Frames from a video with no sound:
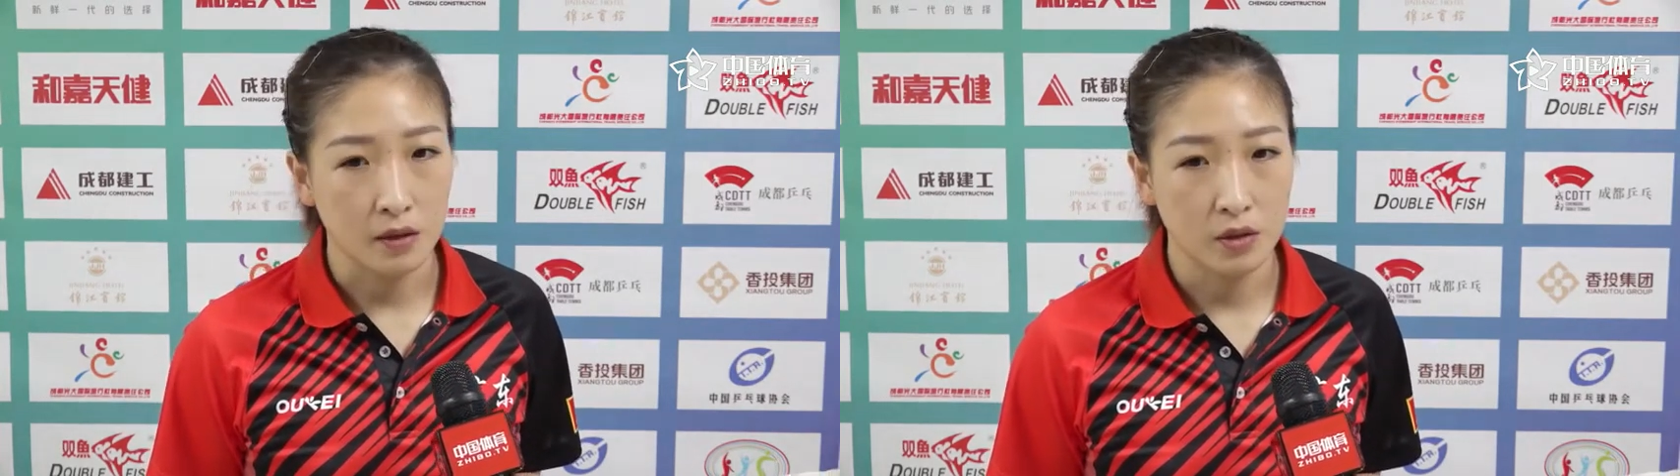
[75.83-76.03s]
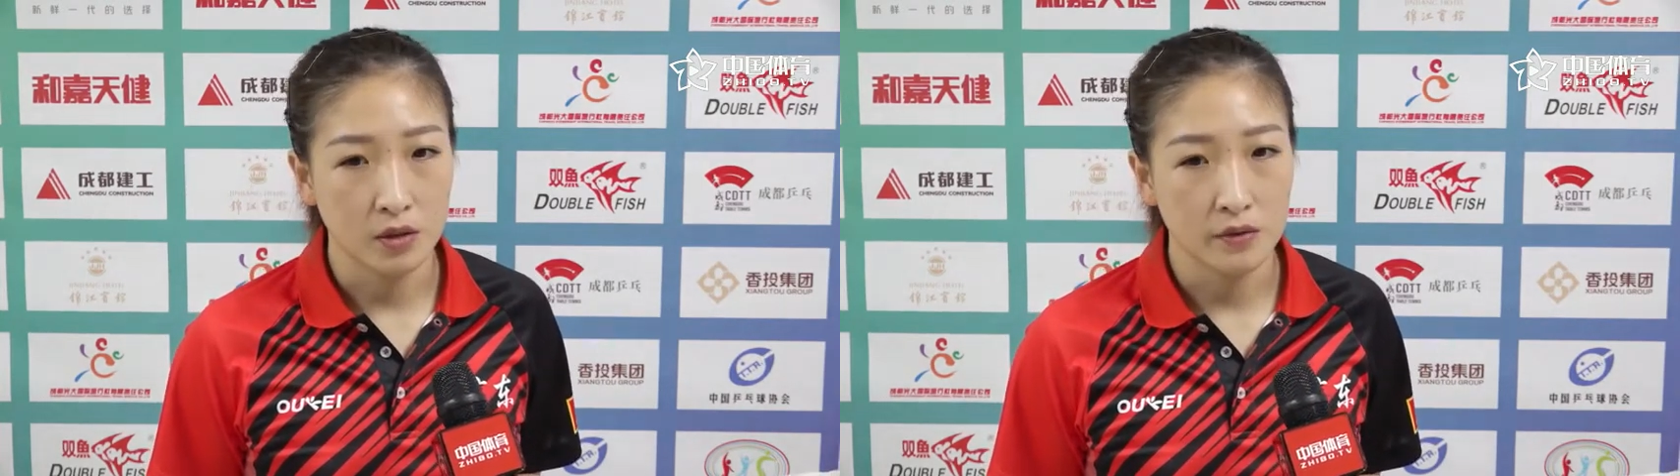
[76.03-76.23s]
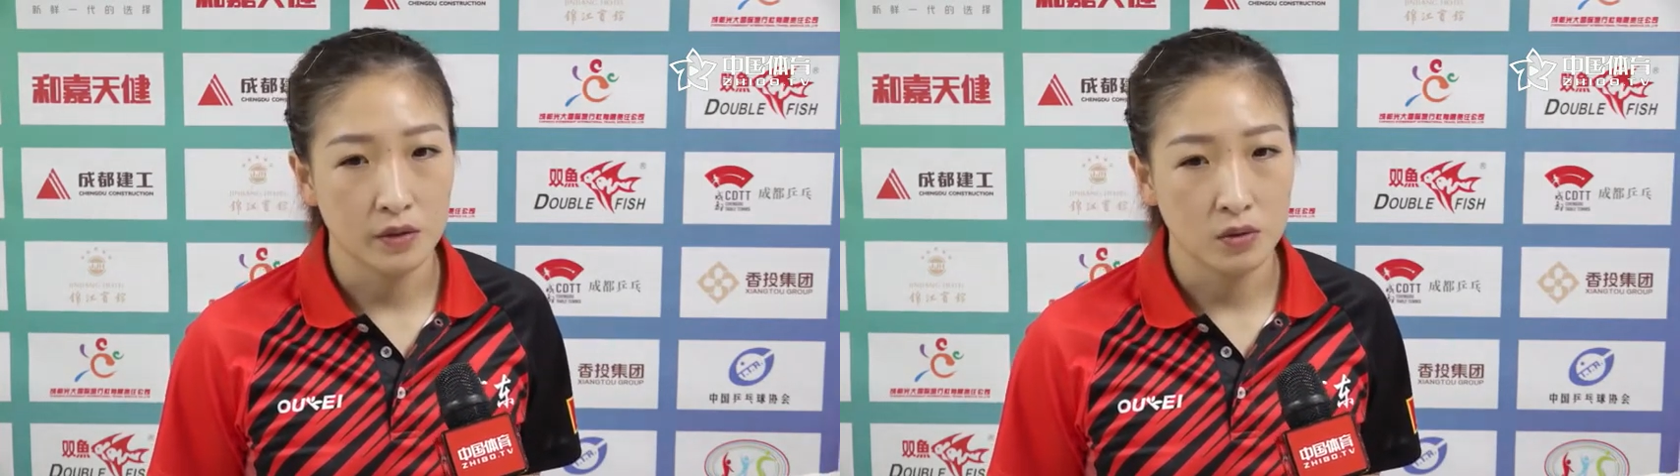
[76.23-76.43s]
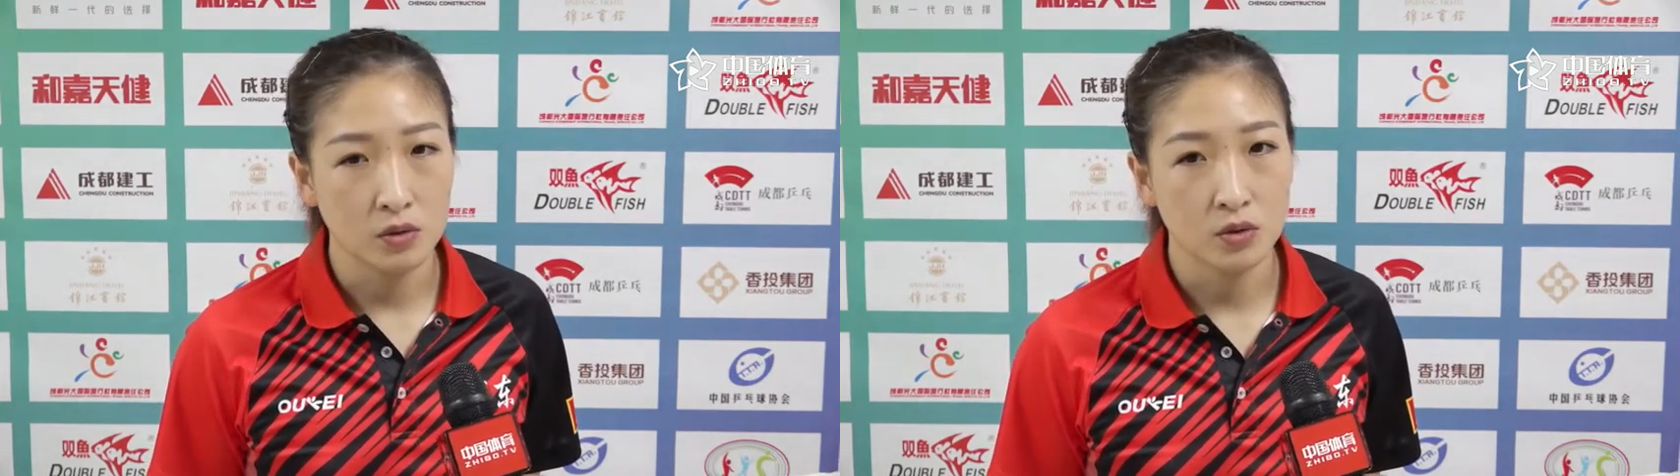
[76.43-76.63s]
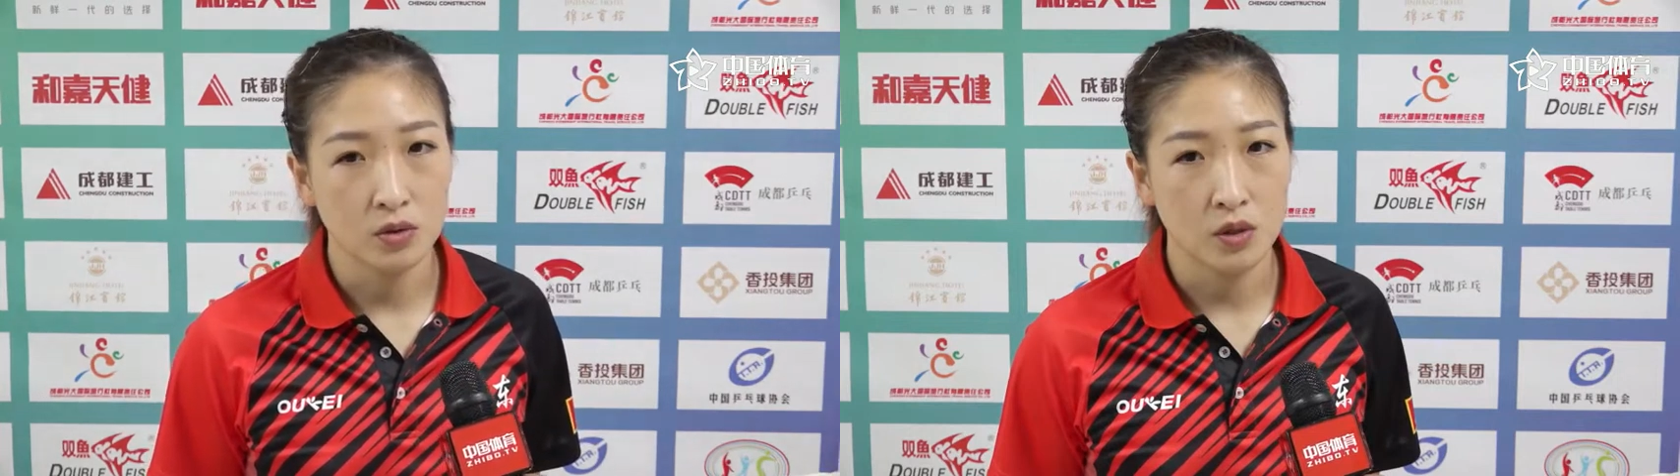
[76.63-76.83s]
然后，因为
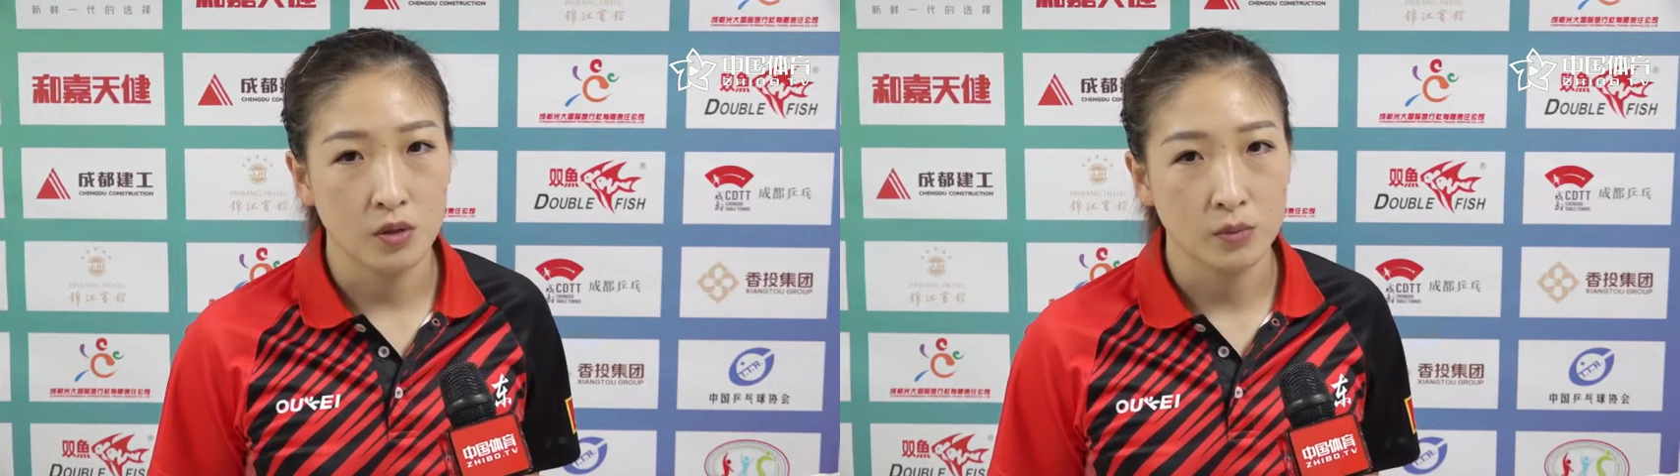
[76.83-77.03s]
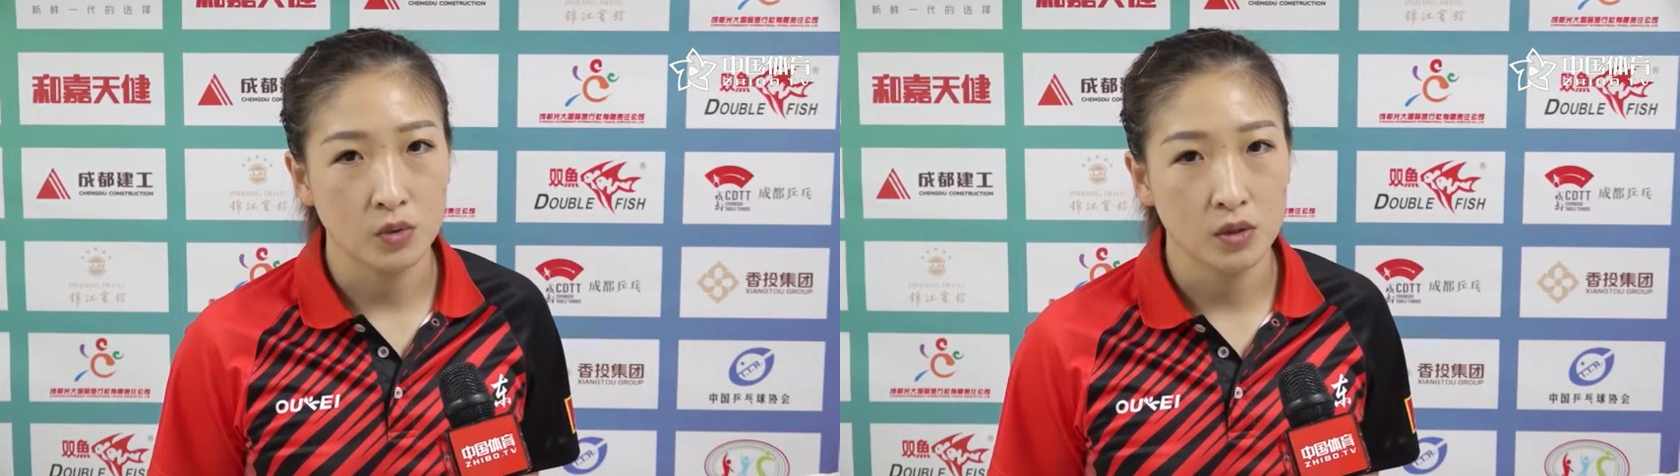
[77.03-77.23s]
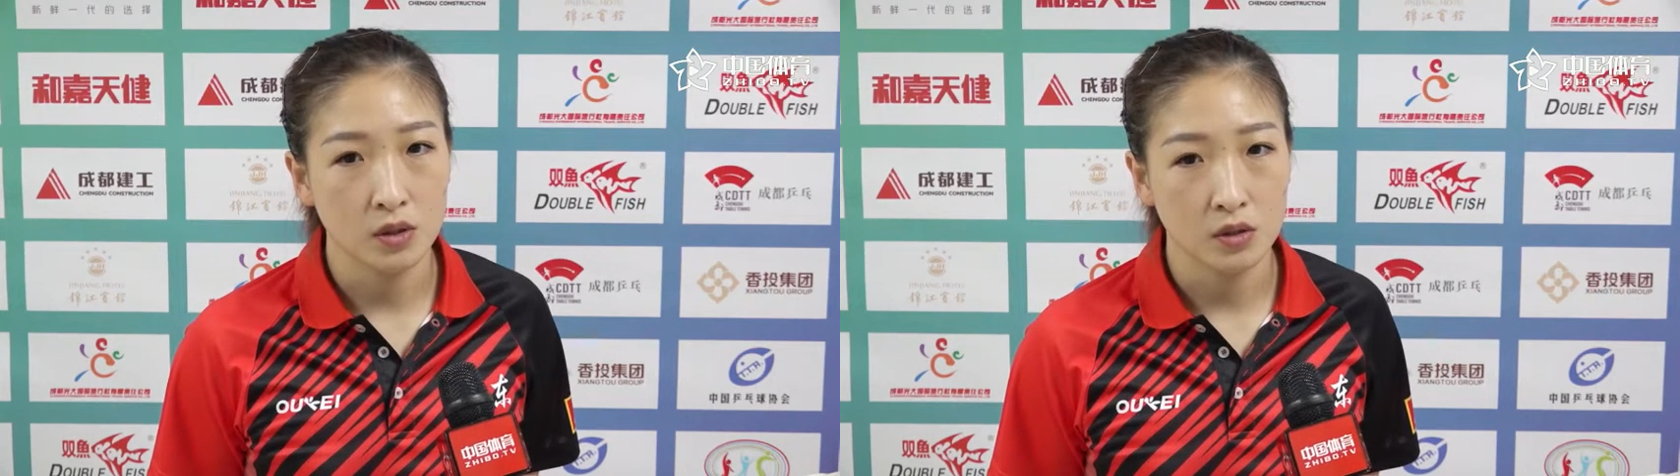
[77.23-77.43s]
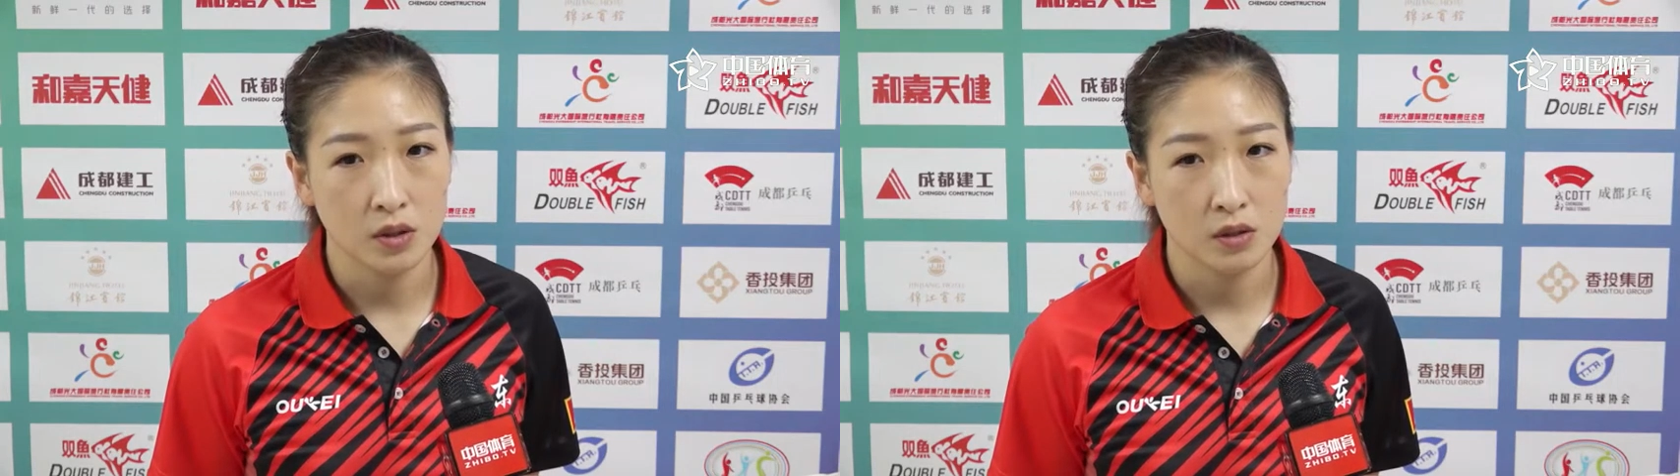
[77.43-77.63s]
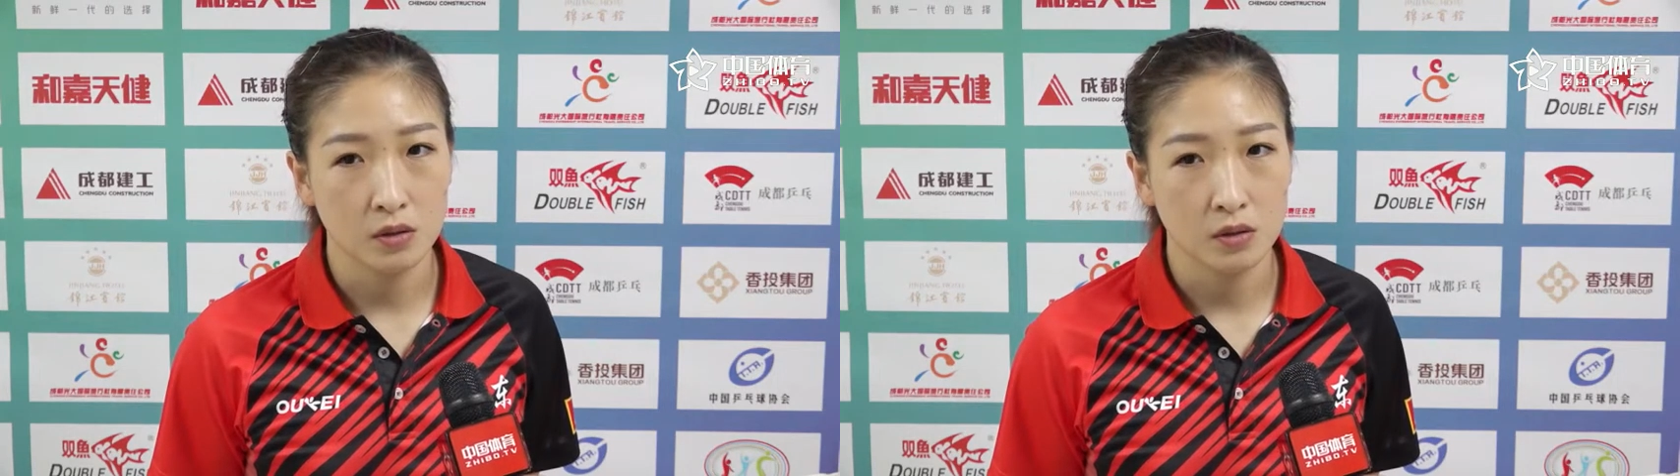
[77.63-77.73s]
我说实话，我们对